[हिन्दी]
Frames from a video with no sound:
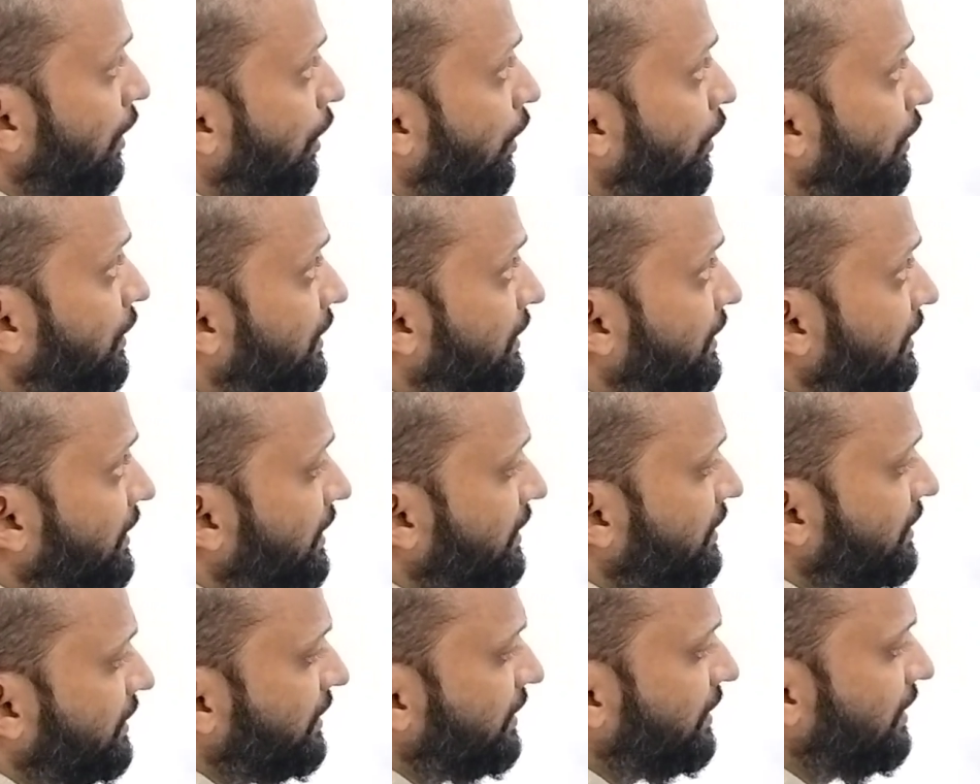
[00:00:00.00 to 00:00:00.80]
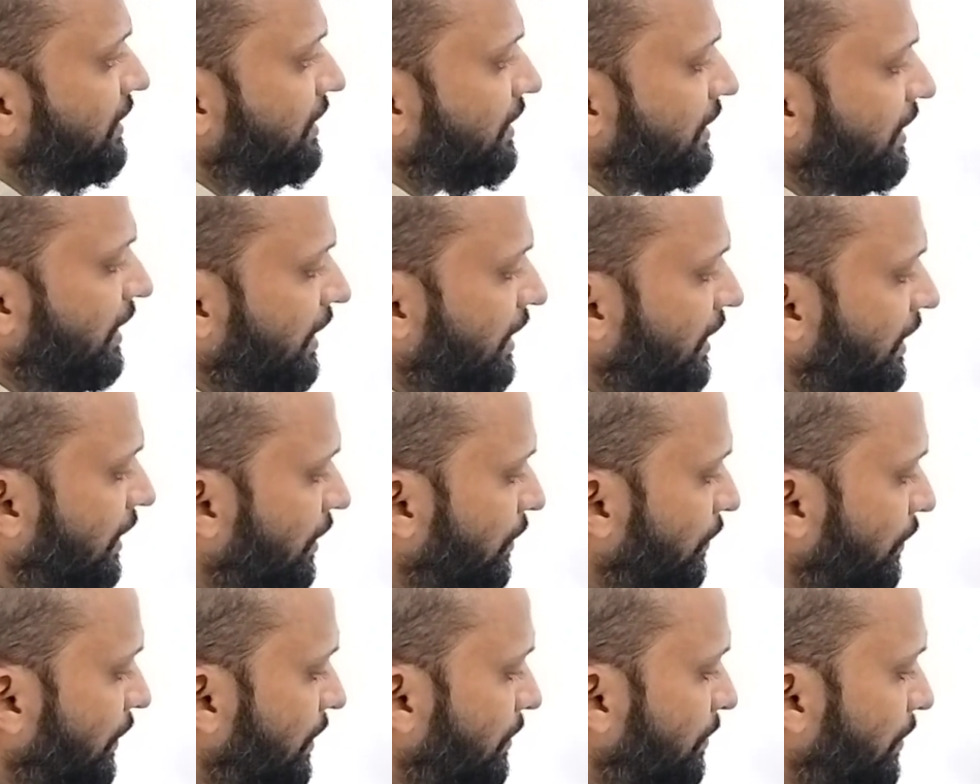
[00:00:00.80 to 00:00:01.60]
और dx की जगह क्या आया है
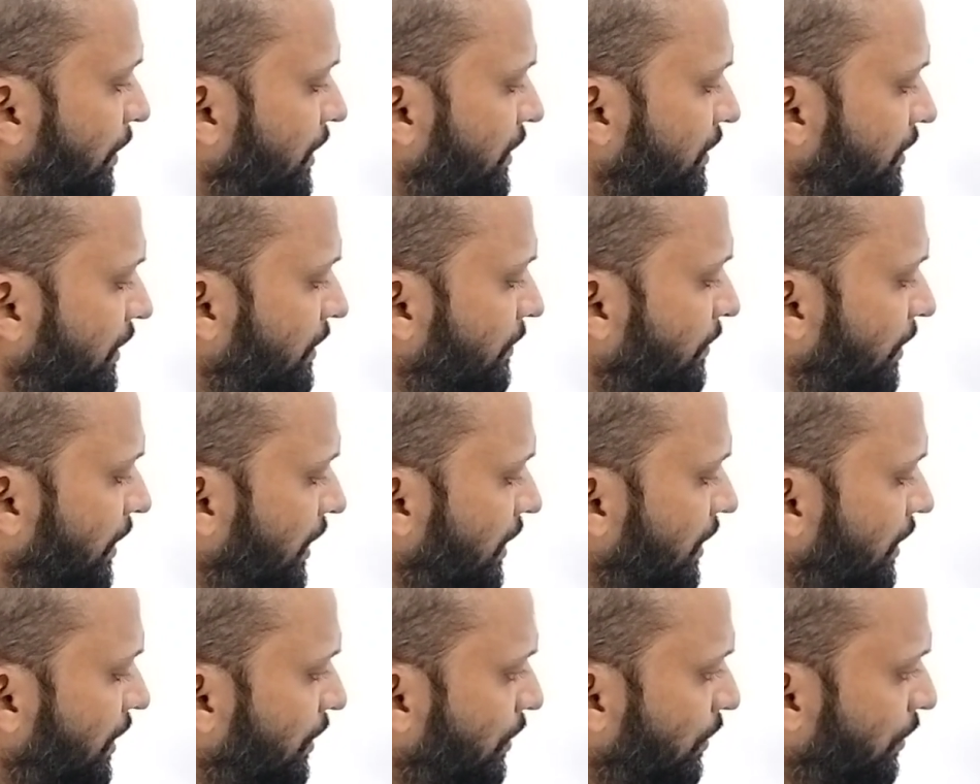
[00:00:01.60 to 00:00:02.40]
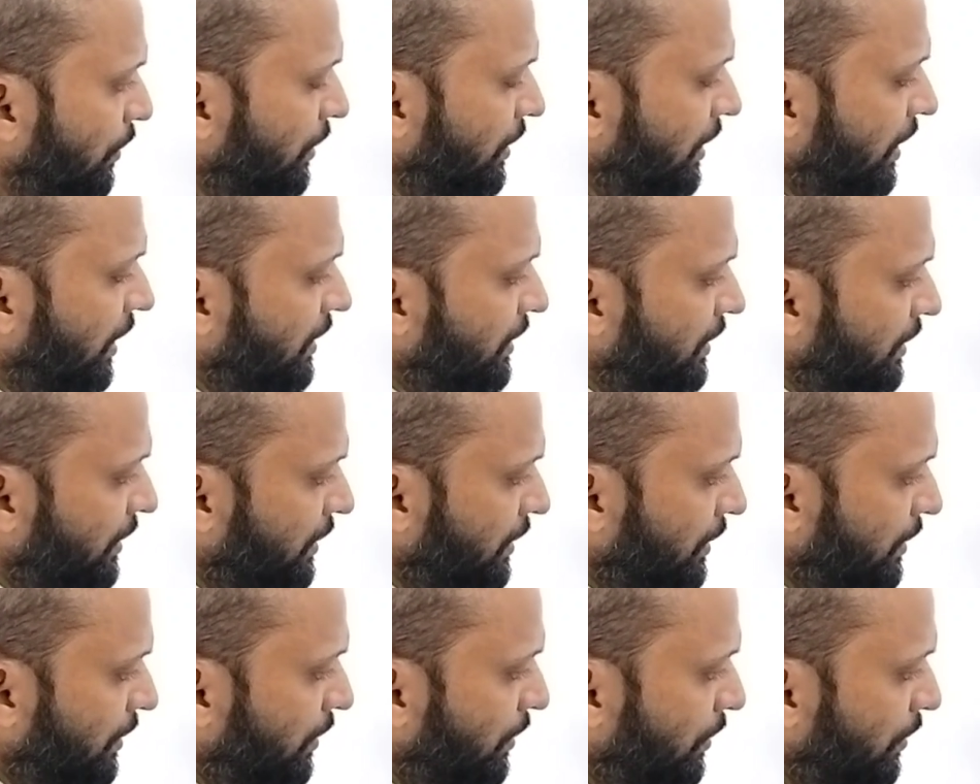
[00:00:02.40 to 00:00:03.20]
1 बाई थ्री बाहर ले लो और यहाँ
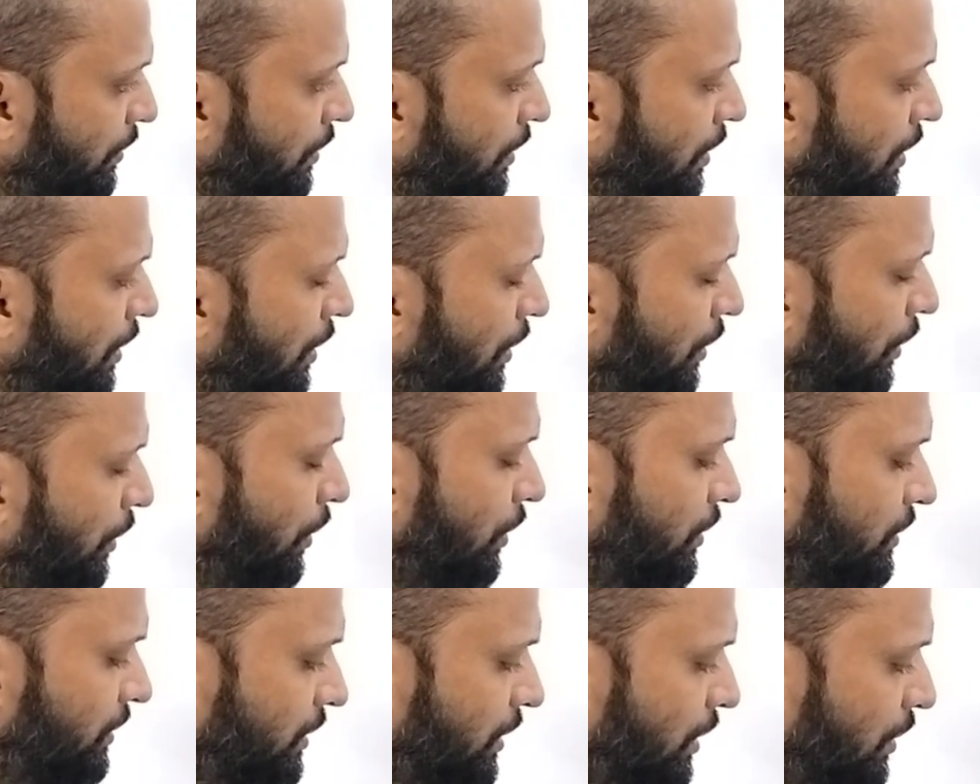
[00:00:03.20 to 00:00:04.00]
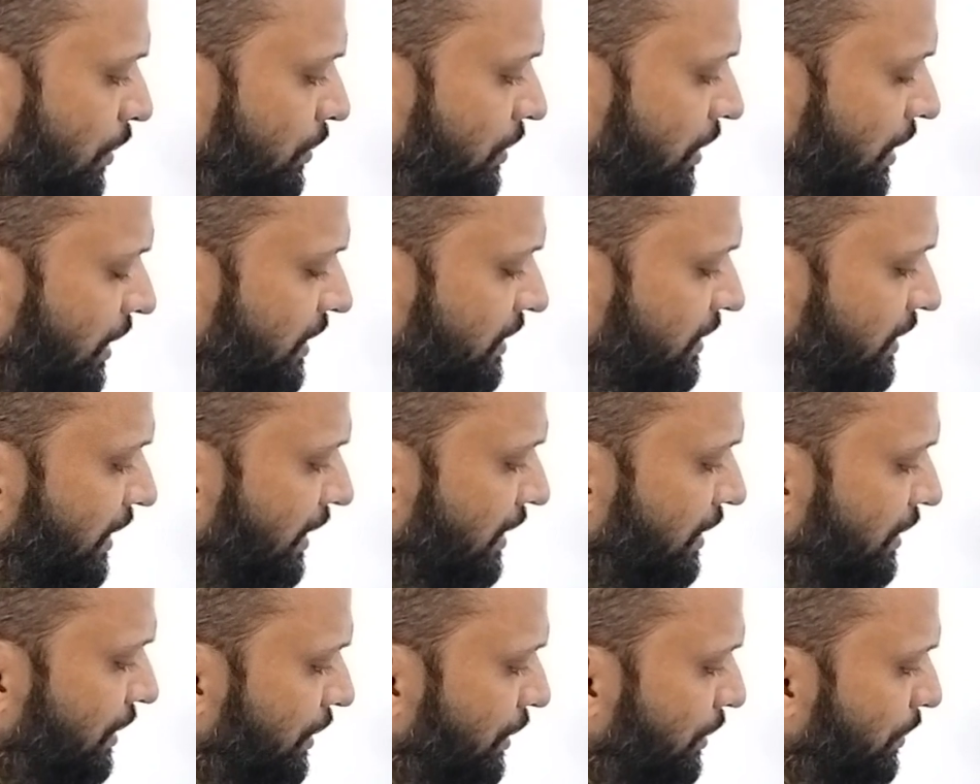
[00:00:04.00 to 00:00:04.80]
डी कर लो cos क्या होता है
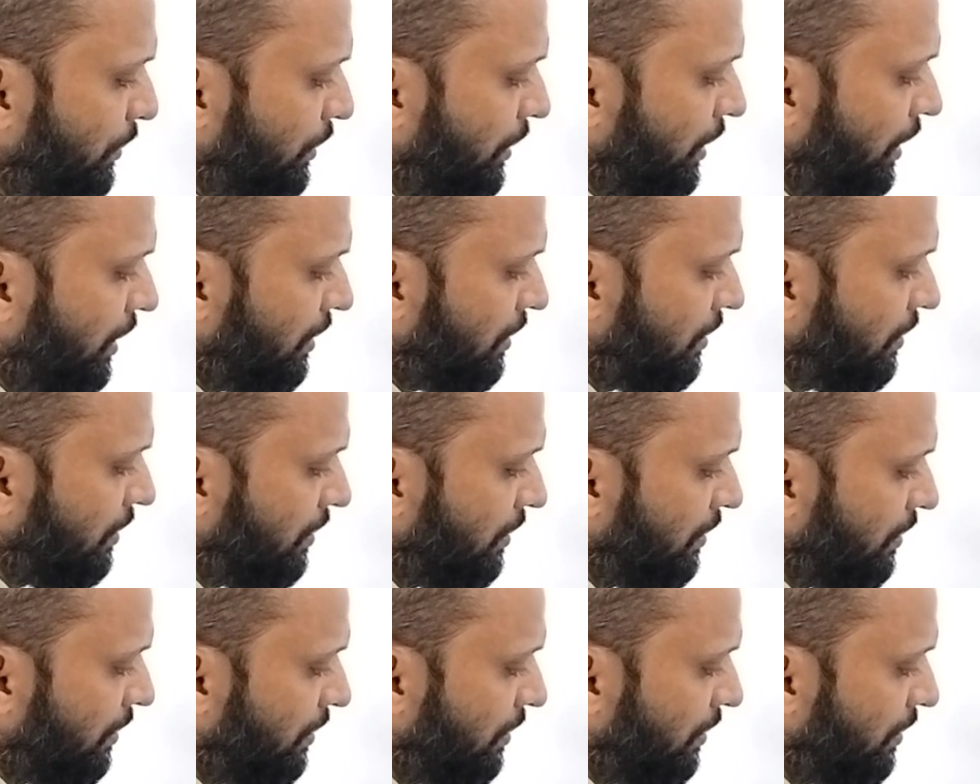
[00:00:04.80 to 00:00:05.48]
sin t होता है